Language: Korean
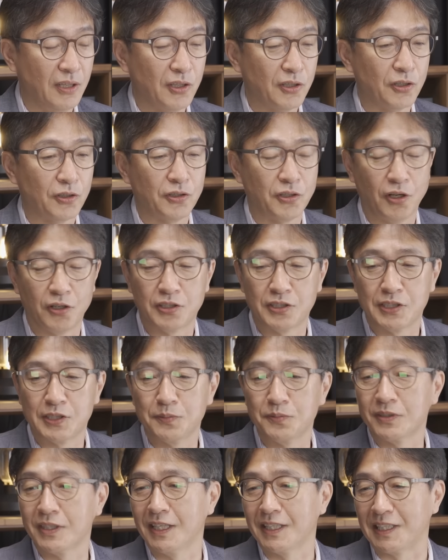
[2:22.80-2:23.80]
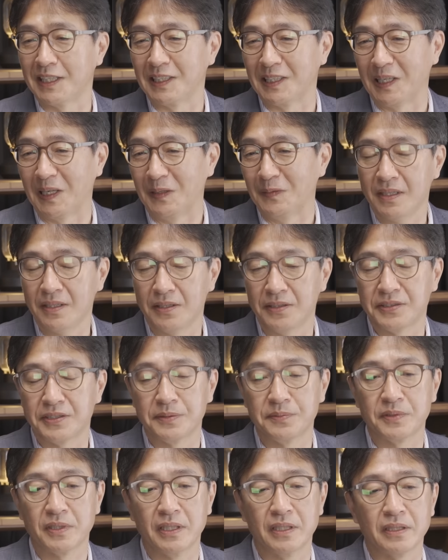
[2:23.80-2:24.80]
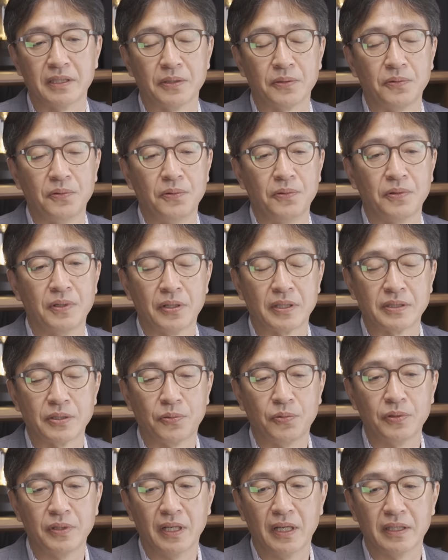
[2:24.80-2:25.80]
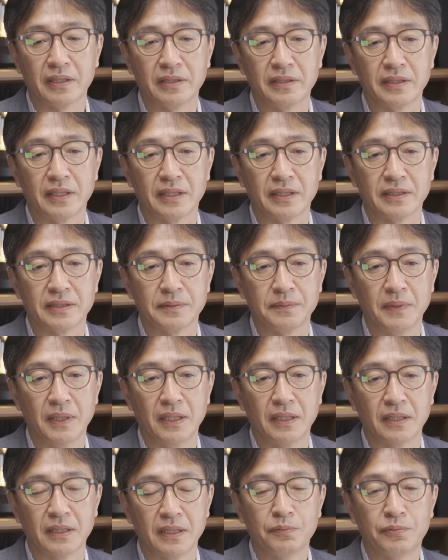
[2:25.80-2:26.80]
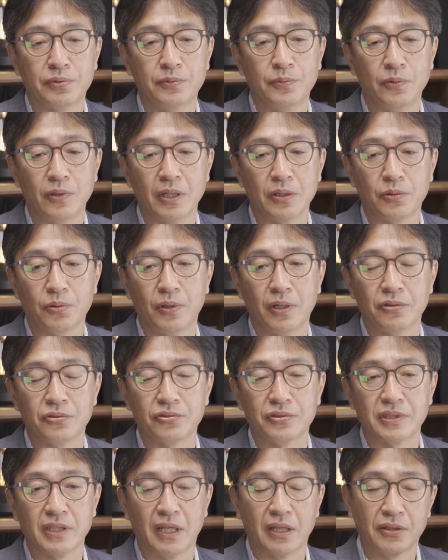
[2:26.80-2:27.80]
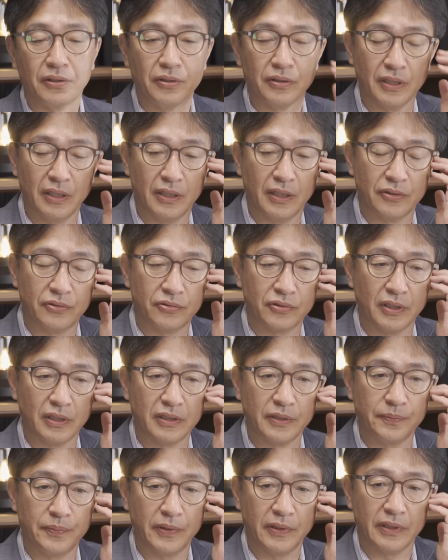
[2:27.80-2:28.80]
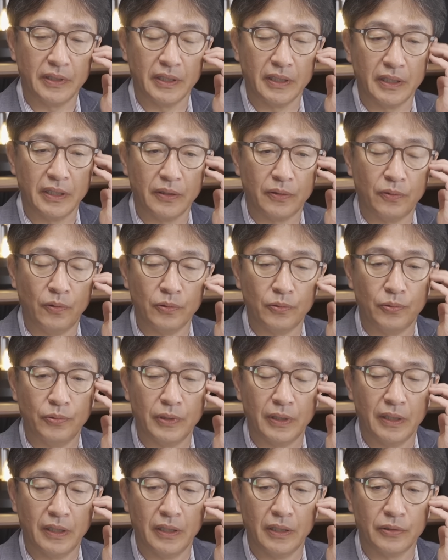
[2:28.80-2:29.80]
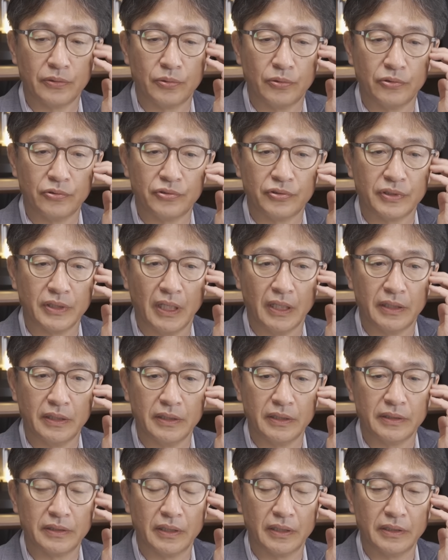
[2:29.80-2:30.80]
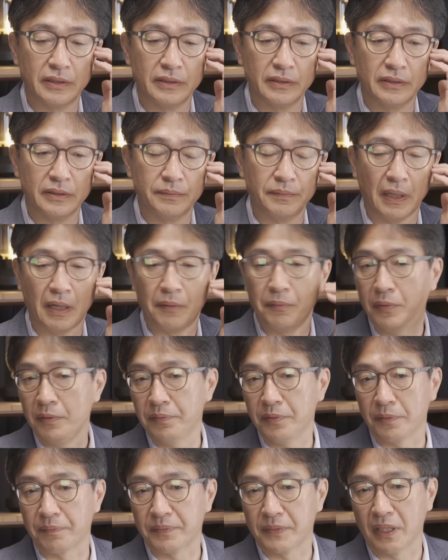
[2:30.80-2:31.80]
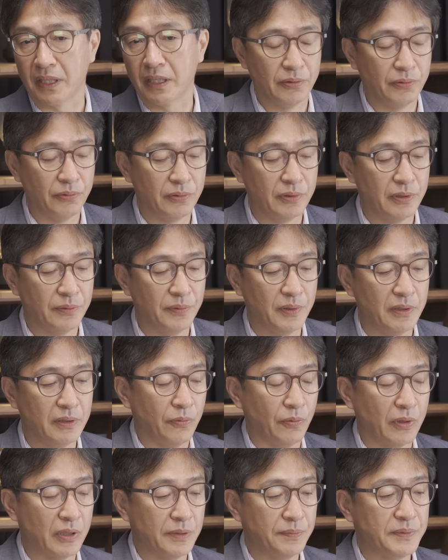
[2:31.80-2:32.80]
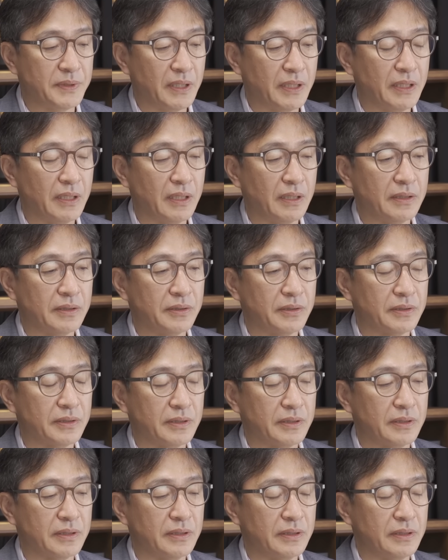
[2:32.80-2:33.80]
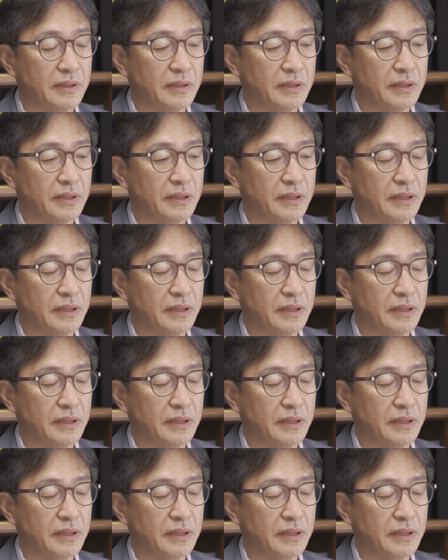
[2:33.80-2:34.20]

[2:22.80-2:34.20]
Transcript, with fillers: 그건 결심을 해야 된다. 결심을 해야 되고 굉장히 꼰대 같은 얘기지만 부모가 도와주지 않거나 누가 특별히 꽁돈 돈을 주지 않는 이상은 방법이 없다. 왜냐하면 월급쟁이라는 것은